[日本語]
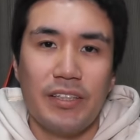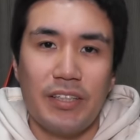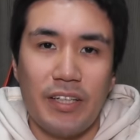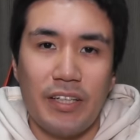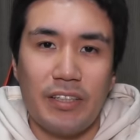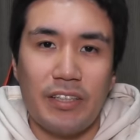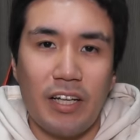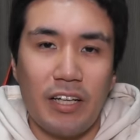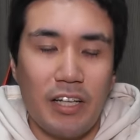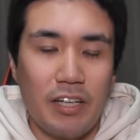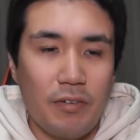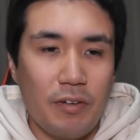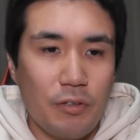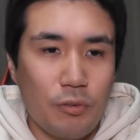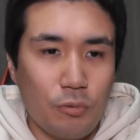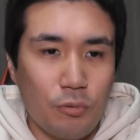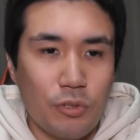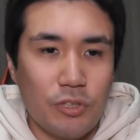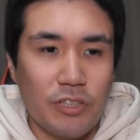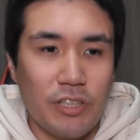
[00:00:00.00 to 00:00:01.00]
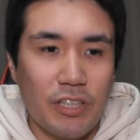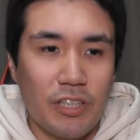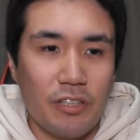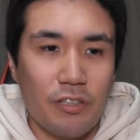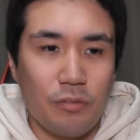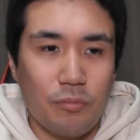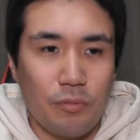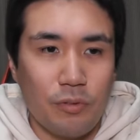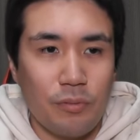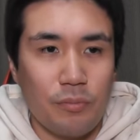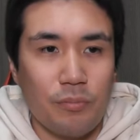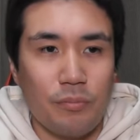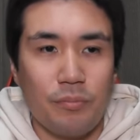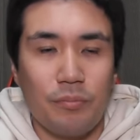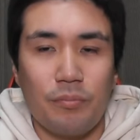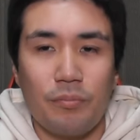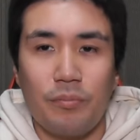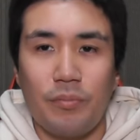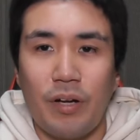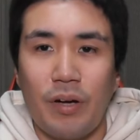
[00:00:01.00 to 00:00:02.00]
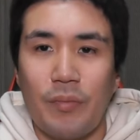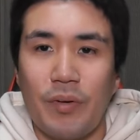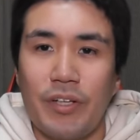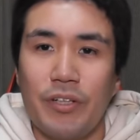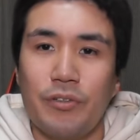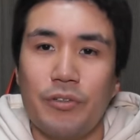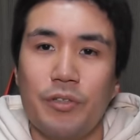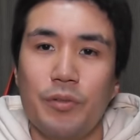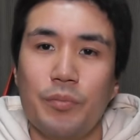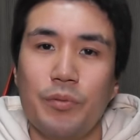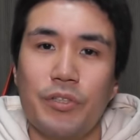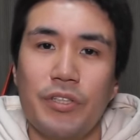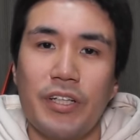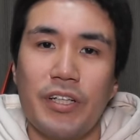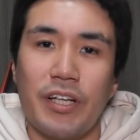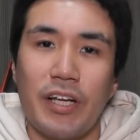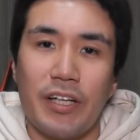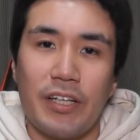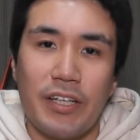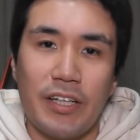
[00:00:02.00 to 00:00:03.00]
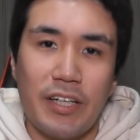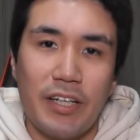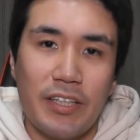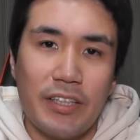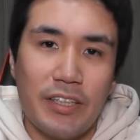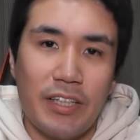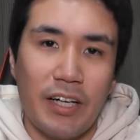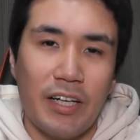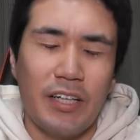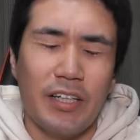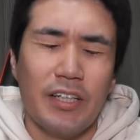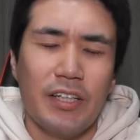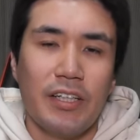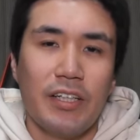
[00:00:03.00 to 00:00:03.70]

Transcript: ね、種は残したけどもあまり売る分にはならなかったっ